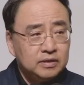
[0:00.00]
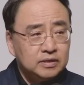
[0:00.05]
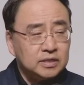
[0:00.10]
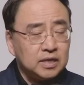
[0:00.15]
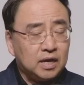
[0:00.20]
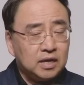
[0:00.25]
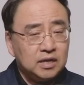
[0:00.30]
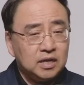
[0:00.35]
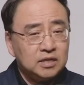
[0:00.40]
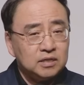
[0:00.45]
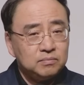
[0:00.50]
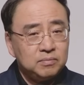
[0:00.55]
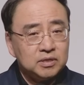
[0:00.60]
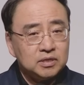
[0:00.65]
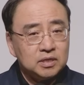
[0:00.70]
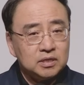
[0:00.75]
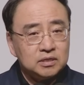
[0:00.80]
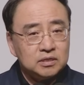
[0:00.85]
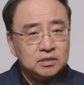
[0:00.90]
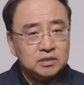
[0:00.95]
자,
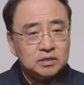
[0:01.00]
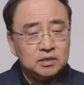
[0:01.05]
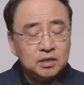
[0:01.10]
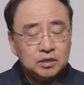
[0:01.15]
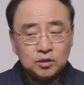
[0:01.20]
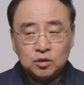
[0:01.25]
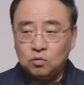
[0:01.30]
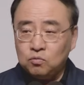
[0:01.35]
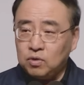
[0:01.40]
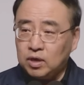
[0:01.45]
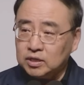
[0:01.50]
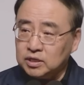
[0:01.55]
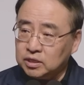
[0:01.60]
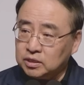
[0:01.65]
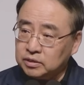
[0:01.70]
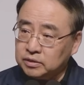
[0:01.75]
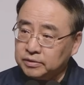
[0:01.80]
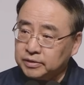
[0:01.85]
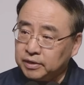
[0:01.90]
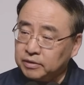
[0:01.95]
하나님에게는 영광이
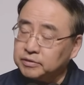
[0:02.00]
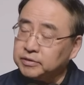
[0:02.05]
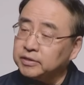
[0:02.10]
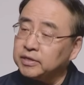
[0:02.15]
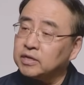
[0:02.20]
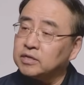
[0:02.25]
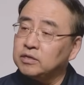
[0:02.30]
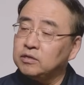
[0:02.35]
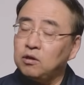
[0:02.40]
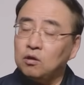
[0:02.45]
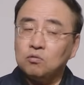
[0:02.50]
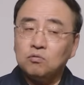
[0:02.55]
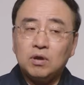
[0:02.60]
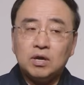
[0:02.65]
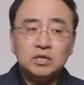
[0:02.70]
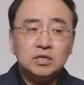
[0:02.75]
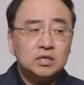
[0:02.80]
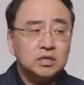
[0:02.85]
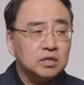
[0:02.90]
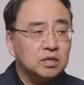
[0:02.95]
있으세요. 그런데 그
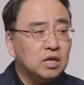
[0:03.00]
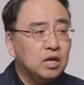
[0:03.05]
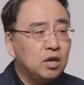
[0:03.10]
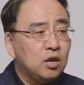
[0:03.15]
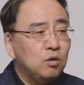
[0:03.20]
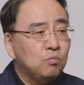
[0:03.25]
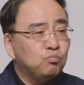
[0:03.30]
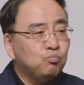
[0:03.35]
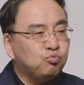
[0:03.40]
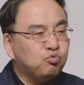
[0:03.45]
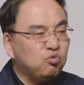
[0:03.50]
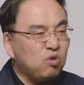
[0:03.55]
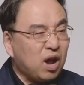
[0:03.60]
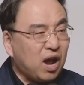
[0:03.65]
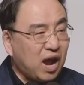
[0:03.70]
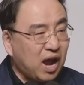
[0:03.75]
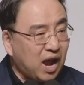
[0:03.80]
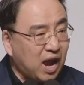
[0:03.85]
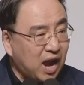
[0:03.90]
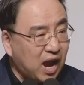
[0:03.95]
영광은
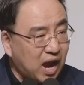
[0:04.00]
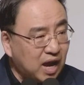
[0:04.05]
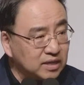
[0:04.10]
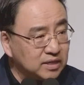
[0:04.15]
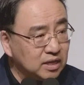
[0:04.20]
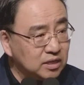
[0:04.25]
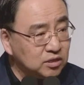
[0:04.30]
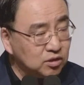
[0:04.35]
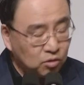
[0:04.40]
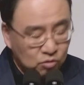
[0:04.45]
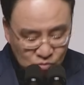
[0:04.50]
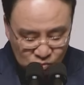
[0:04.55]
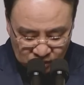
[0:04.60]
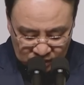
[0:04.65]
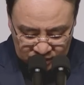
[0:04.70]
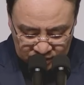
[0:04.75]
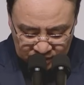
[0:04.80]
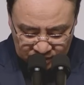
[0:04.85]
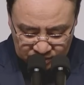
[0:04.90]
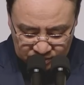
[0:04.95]
무한한
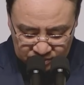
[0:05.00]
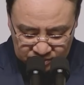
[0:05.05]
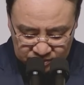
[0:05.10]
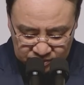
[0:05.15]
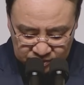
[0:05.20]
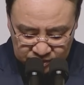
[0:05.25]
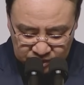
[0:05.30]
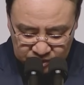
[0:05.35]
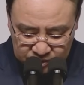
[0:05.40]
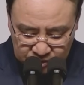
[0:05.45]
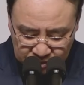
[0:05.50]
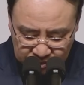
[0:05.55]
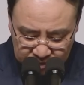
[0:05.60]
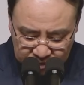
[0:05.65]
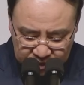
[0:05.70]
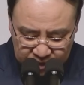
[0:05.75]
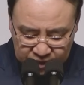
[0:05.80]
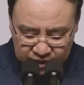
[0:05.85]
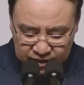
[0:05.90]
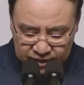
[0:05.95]
영광이에요.
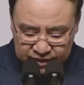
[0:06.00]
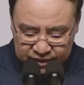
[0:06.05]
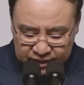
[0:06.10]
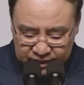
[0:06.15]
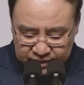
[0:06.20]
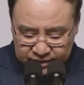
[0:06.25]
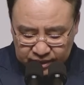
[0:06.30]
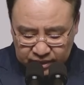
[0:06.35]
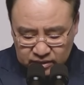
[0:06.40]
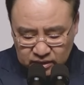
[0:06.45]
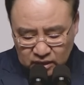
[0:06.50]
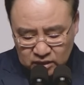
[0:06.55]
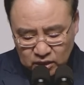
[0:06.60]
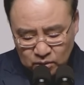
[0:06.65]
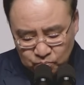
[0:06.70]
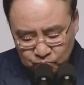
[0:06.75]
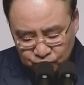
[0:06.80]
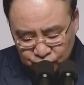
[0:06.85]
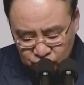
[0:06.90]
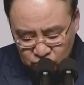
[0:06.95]
그래서 이
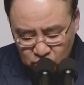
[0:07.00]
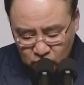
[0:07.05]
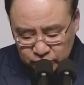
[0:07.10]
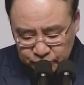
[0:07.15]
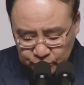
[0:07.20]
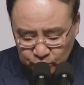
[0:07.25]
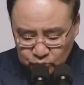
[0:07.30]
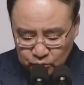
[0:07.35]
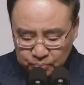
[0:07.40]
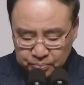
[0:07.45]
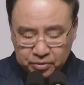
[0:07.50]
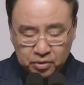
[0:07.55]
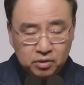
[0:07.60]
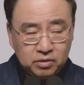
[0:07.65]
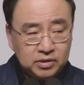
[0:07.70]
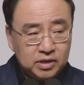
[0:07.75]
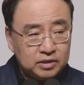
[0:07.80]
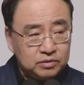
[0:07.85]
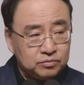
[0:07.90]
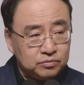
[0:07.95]
세상에 무엇으로도
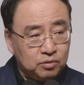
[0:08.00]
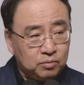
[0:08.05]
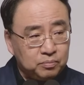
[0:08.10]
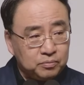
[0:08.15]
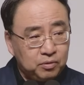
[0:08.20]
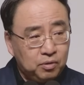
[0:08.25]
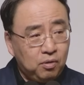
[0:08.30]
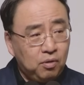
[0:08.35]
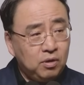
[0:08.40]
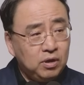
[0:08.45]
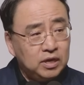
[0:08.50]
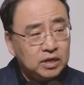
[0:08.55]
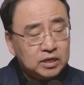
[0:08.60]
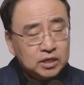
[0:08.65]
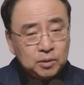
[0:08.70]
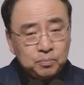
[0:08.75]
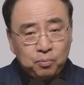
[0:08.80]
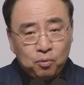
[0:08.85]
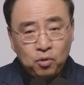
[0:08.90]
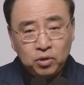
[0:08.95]
표현할 수 없고
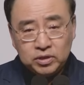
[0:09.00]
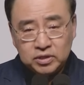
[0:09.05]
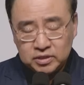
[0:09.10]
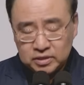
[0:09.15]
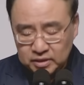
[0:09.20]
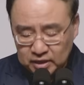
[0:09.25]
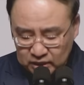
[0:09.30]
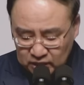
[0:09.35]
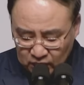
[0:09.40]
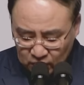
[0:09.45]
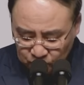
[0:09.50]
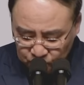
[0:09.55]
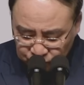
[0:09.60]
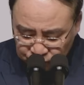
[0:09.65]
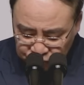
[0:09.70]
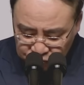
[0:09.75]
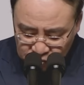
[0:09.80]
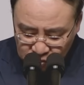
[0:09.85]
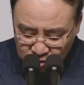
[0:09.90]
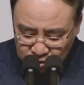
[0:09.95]
이 보이는 세계에
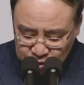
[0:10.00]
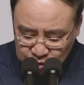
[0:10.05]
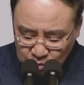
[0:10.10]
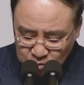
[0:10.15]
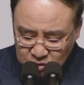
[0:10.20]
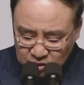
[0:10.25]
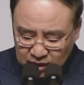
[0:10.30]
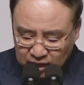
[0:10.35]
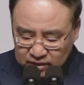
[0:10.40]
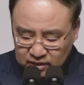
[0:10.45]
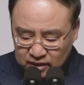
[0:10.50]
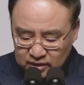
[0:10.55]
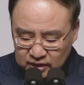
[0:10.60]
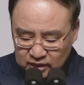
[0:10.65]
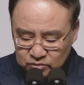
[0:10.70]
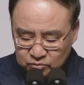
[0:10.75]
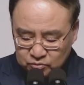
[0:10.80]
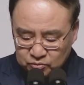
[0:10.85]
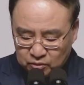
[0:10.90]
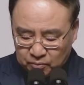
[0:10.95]
무엇으로도
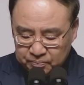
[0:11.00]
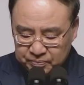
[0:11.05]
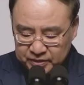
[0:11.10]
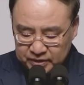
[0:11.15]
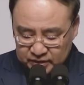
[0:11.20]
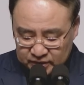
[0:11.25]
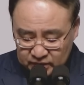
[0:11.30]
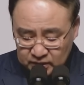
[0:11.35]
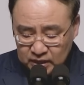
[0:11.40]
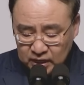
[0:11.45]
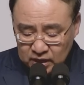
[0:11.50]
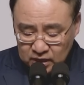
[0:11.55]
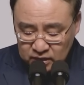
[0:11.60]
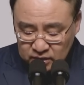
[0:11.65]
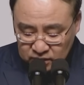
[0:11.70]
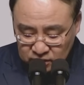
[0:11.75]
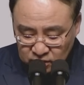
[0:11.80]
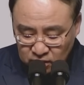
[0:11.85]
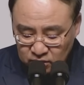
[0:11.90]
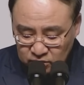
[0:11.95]
나타낼 수 없는
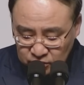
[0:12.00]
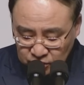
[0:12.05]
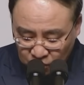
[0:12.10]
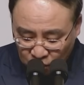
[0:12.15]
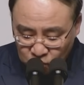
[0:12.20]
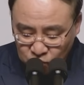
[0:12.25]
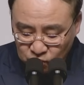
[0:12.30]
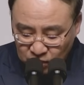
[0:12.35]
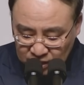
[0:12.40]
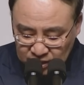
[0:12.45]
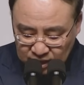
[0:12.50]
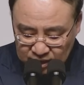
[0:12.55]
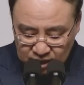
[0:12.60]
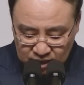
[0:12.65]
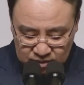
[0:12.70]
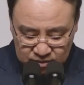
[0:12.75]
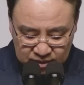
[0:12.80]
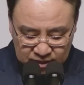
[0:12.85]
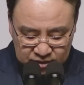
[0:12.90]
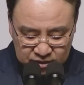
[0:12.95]
그런 영광이
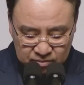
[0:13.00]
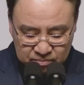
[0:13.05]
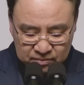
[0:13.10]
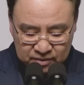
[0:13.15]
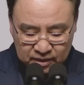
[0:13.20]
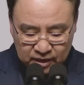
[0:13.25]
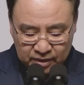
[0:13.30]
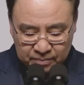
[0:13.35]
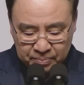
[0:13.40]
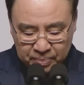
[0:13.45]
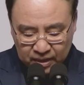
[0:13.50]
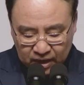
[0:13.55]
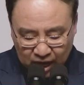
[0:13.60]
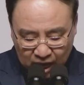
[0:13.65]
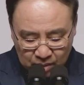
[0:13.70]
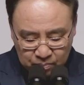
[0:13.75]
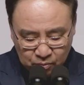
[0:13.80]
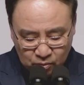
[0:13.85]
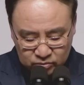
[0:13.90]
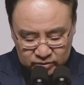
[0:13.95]
하나님께 있습니다.
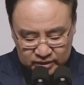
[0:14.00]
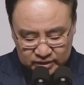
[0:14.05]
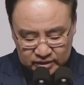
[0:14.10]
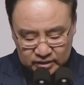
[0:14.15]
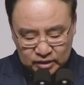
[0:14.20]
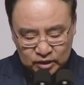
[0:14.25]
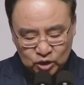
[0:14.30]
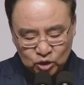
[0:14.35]
카보드